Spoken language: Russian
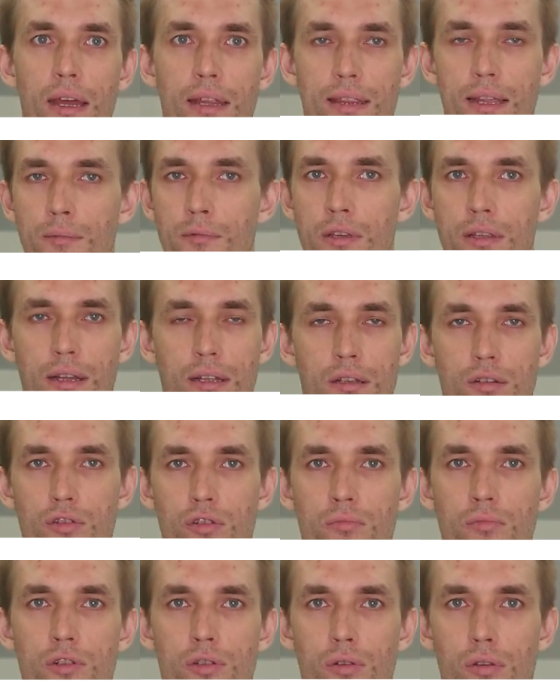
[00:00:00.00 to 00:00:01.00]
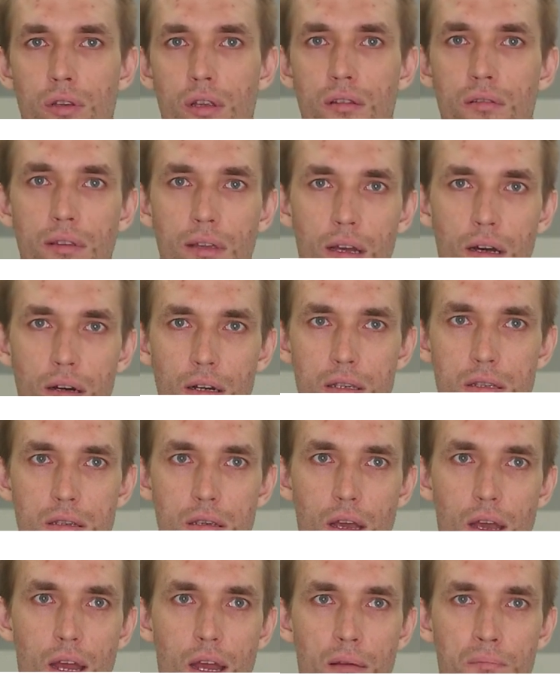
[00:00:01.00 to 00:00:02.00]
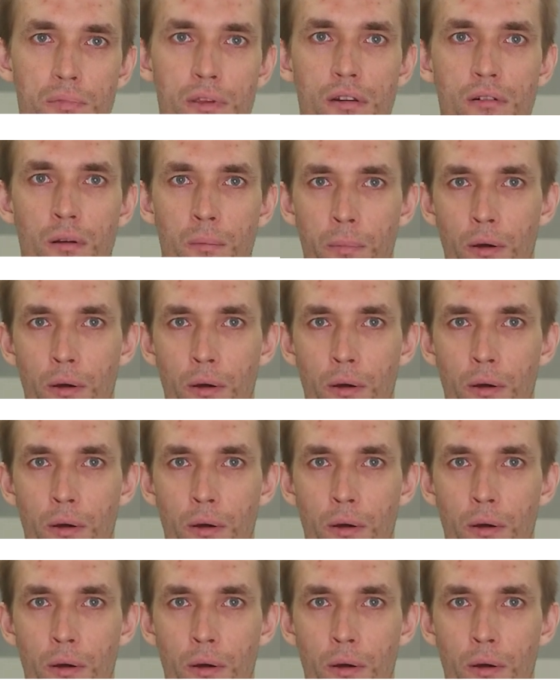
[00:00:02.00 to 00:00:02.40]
Нам не надо, чтобы что-то двигалось. Первая